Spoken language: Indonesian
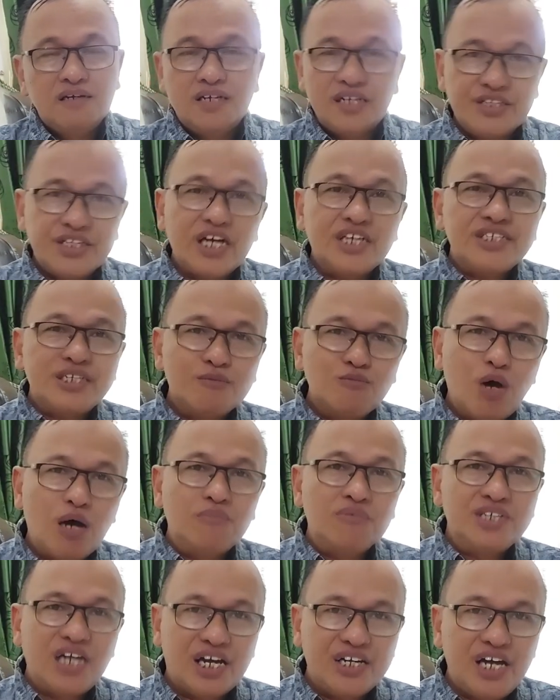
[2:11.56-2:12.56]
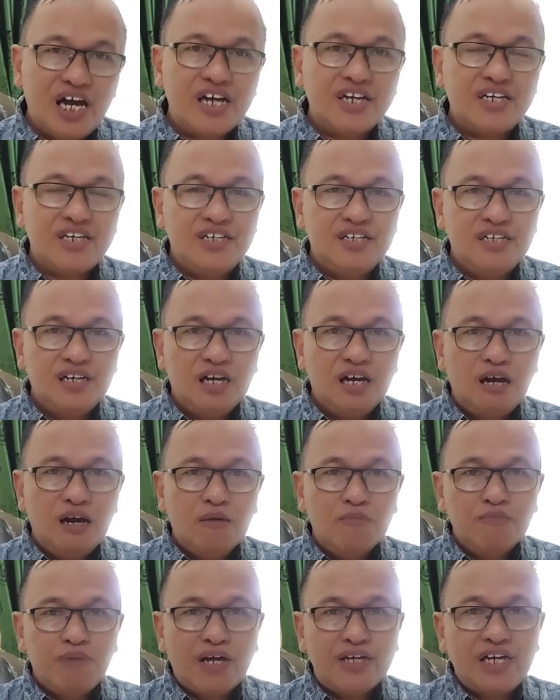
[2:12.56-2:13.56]
Kita semua menyadari
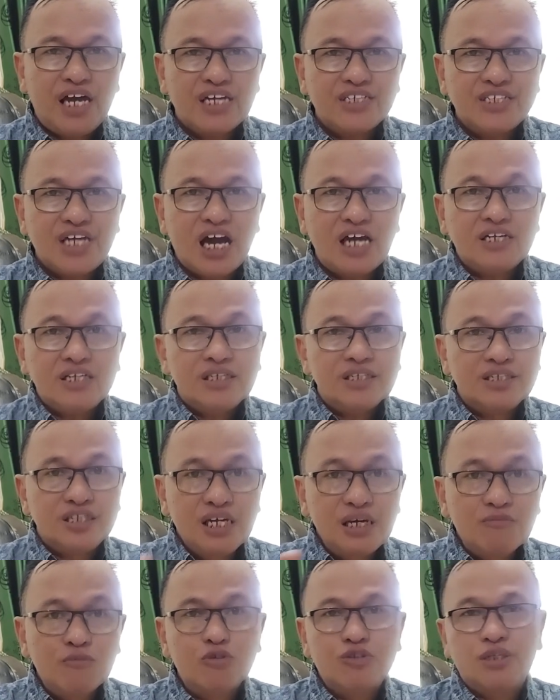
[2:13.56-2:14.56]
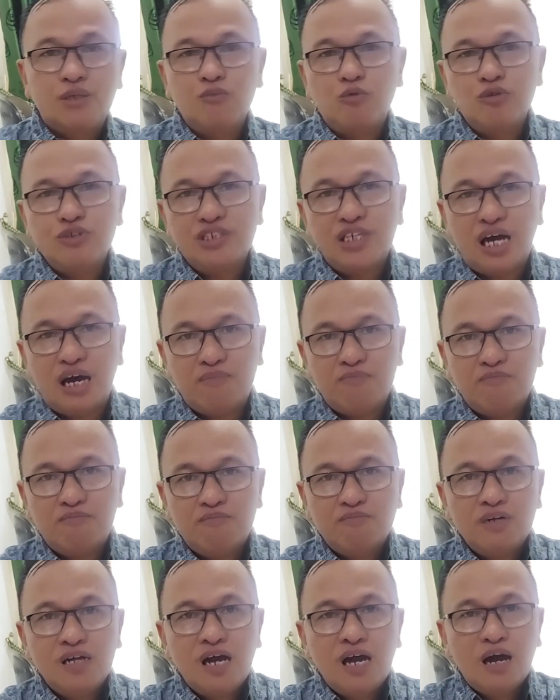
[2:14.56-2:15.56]
pada saat di musim hujan
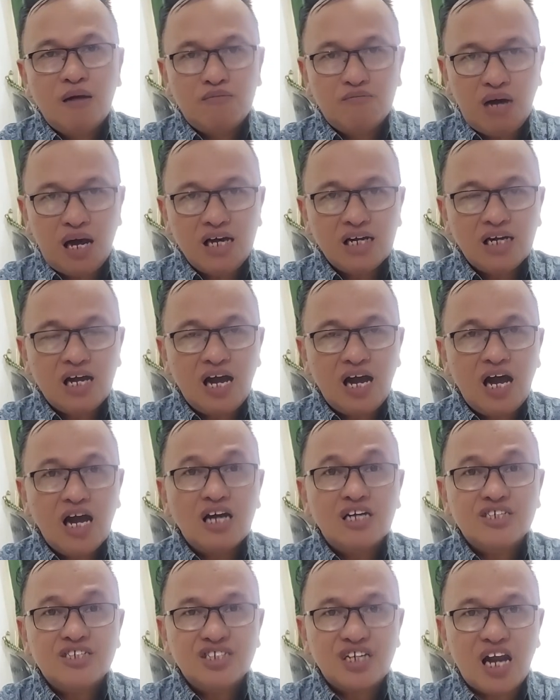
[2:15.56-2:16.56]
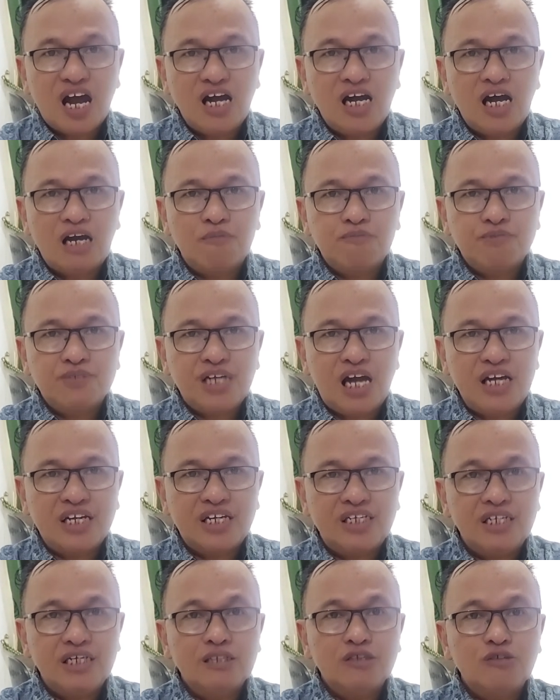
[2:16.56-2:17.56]
maka serangan
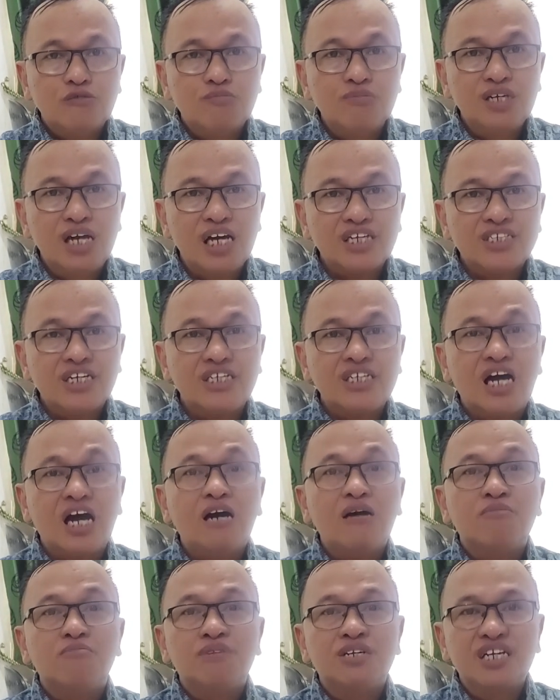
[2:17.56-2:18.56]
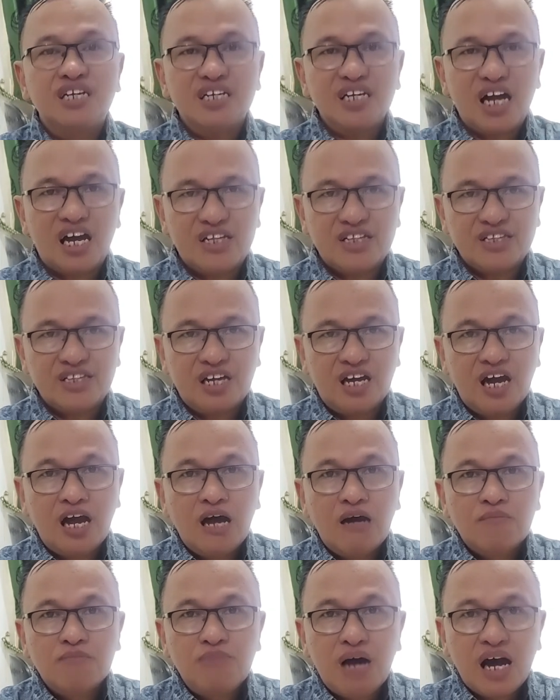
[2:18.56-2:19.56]
penyakit itu biasanya meningkat.
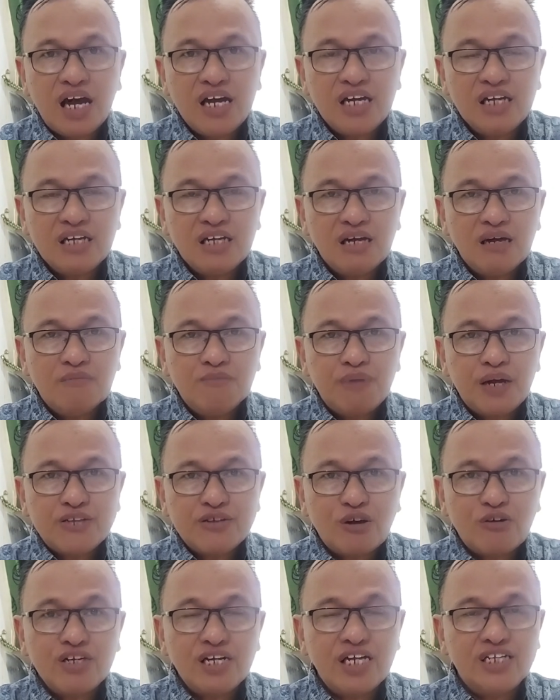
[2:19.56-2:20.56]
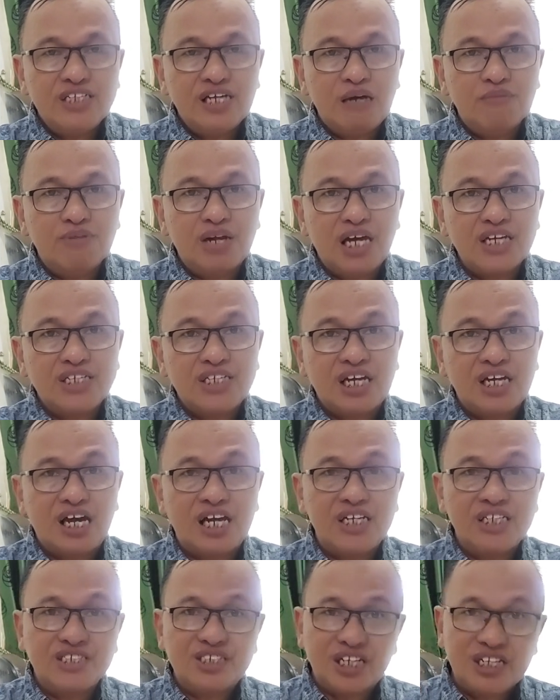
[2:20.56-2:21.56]
Baik patogennya berasal
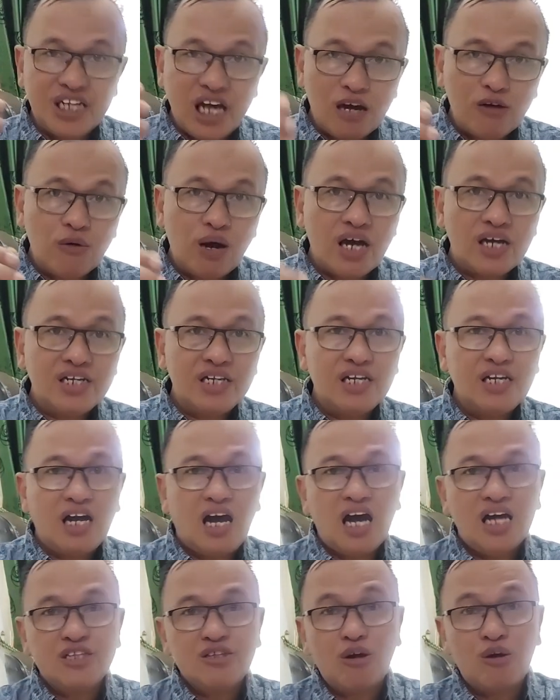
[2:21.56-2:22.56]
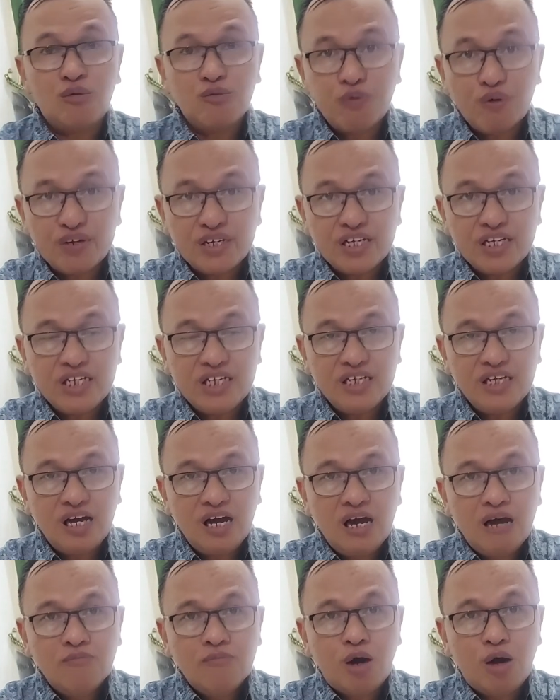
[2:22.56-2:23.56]
dari cendawan atau fungi
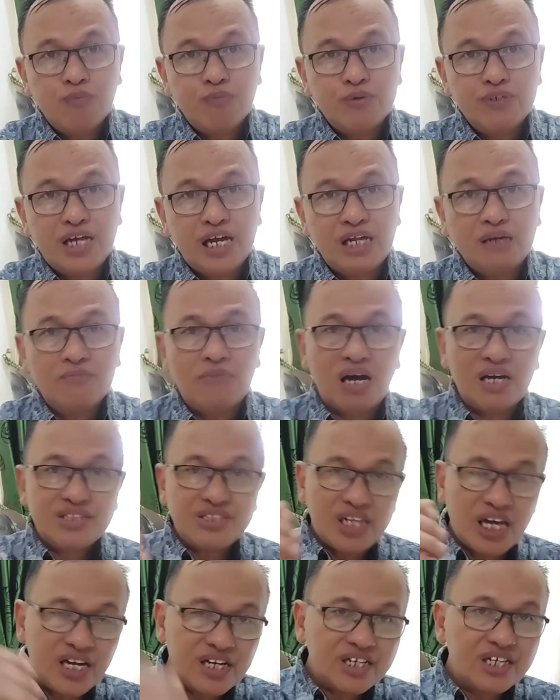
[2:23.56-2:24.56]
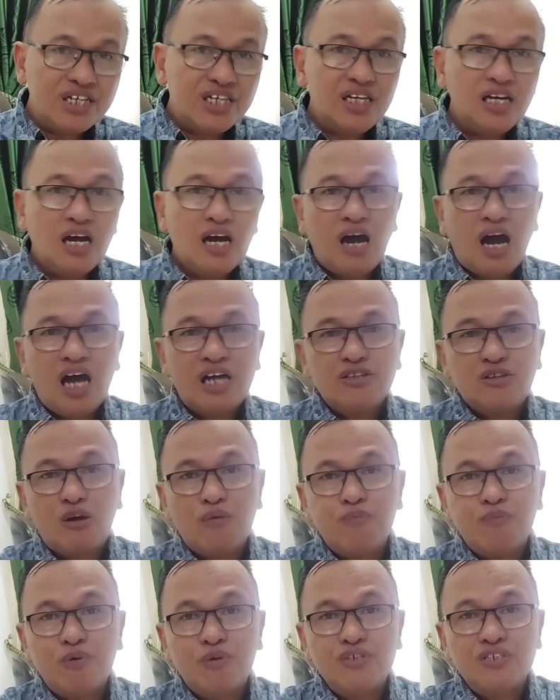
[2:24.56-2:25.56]
maupun dari bakteri
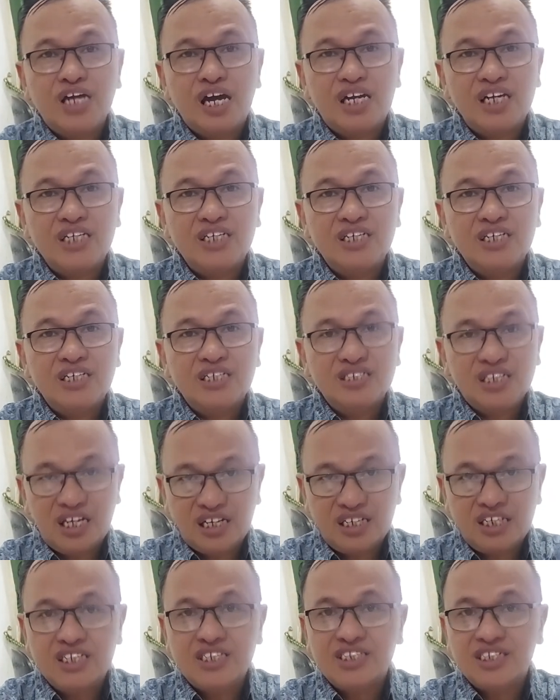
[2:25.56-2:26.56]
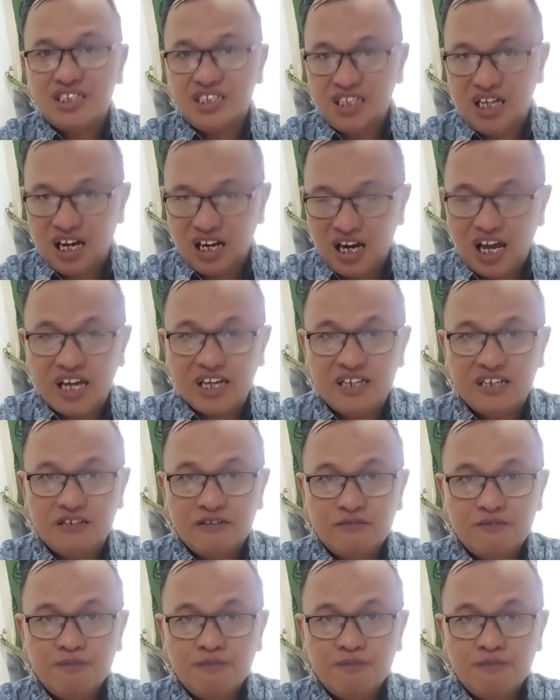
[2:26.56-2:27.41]
ataupun dari jenis yang lain.